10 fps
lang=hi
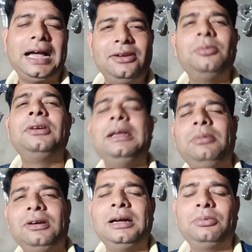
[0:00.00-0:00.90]
आई होप कि यह
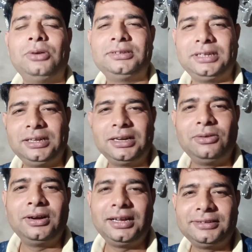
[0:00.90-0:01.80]
ब्लॉग आपको अच्छा लगा
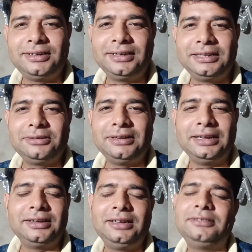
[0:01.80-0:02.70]
होगा अच्छा लगे तो
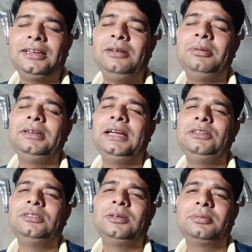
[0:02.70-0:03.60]
लाइक करें चैनल पर नए
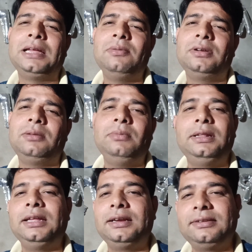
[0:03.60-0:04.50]
हैं तो सब्सक्राइब करें
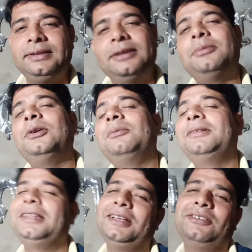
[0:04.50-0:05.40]
मिलते हैं किसी नए ब्लॉग
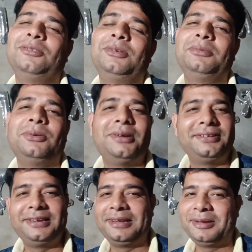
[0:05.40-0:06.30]
में थैंक यू सो मच फॉर
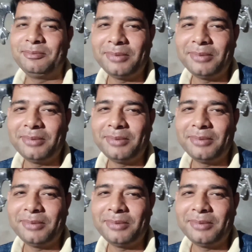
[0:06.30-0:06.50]
वॉचिंग